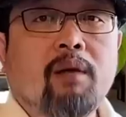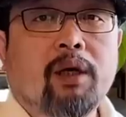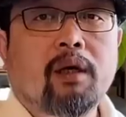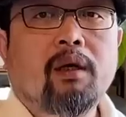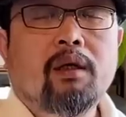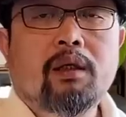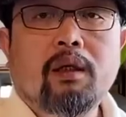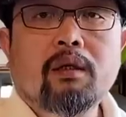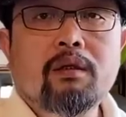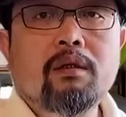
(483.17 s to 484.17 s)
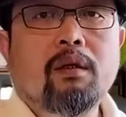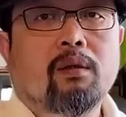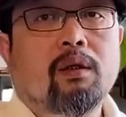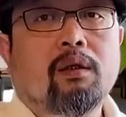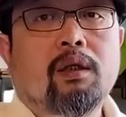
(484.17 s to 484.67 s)
边是一个自
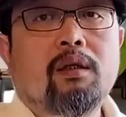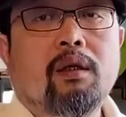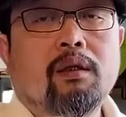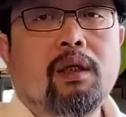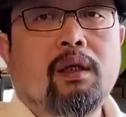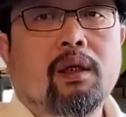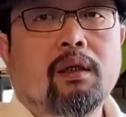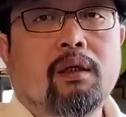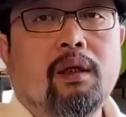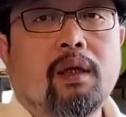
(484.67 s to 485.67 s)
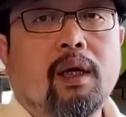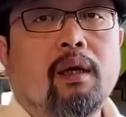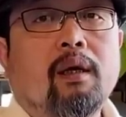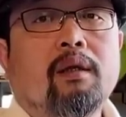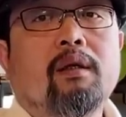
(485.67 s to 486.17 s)
由的真正意义上的地带。
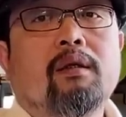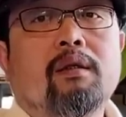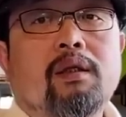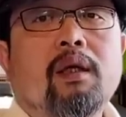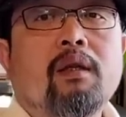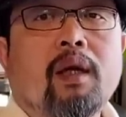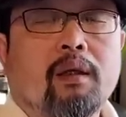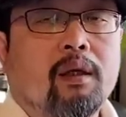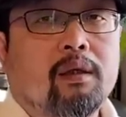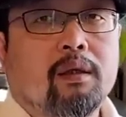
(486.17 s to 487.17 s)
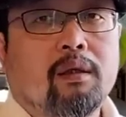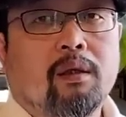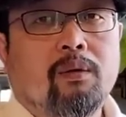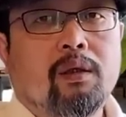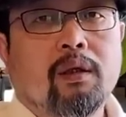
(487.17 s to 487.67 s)
那现在它是
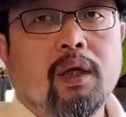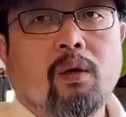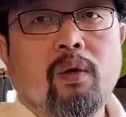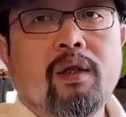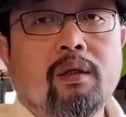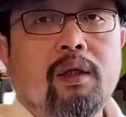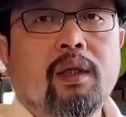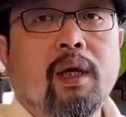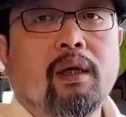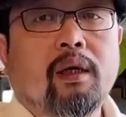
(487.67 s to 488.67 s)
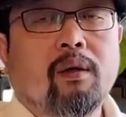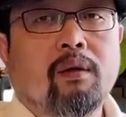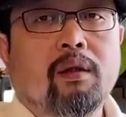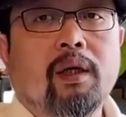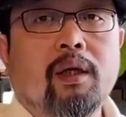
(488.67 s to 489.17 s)
等于是在灰色地带这一个
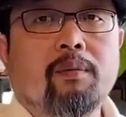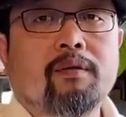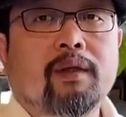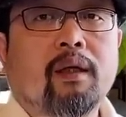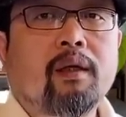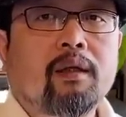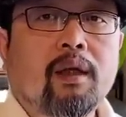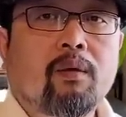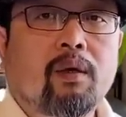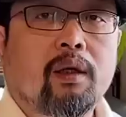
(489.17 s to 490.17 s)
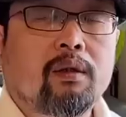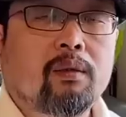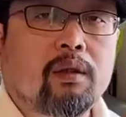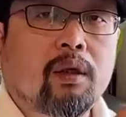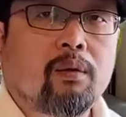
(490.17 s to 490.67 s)
这一个部分，那会儿呢，就
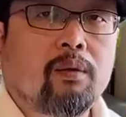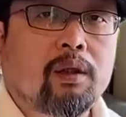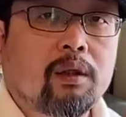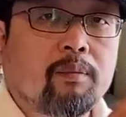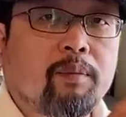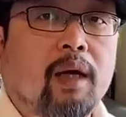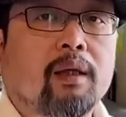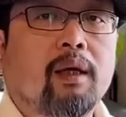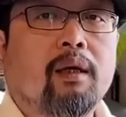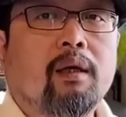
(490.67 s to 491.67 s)
等于是把它，